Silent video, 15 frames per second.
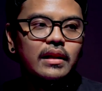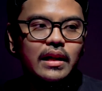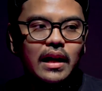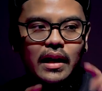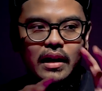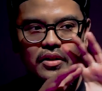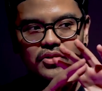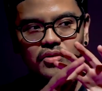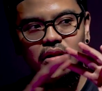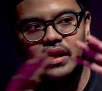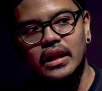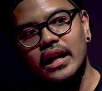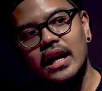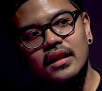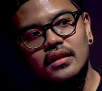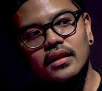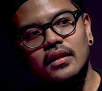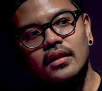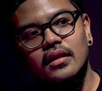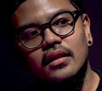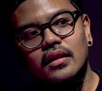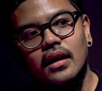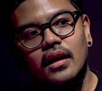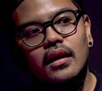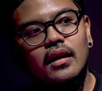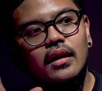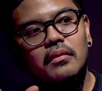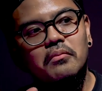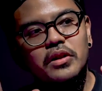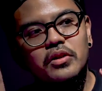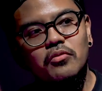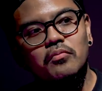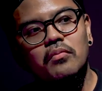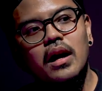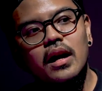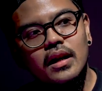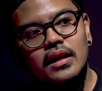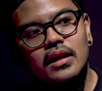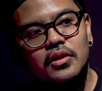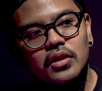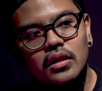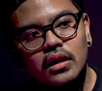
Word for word: Nanti akan langsung dilihat uh, menyumbang ke